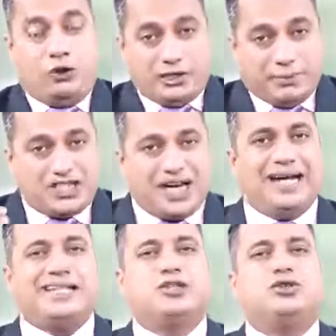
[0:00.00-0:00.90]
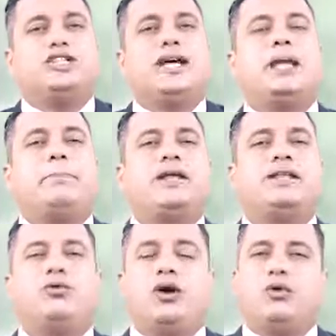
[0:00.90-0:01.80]
उस विचार से जो जहर
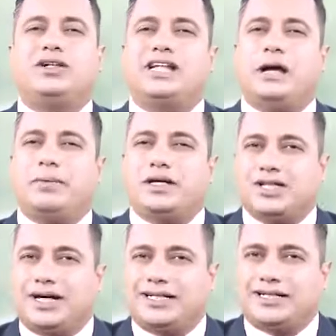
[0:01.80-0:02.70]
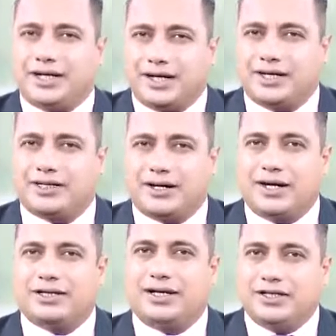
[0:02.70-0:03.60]
पैदा हुआ वो सांप के जहर से ज्यादा
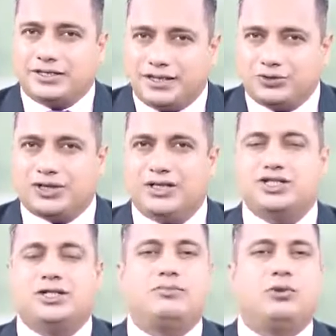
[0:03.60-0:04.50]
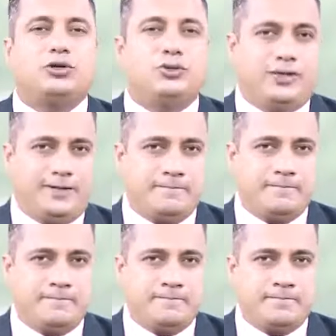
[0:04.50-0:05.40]
खतरनाक था इसलिए उसकी निश्चित मौत हो
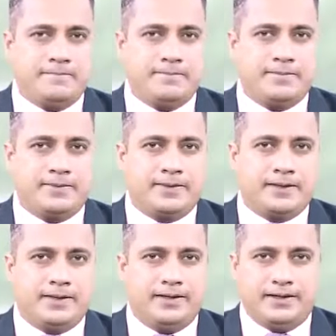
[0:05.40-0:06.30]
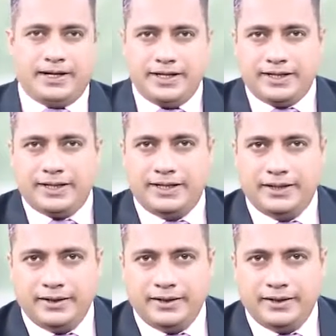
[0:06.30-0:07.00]
गई यानी कि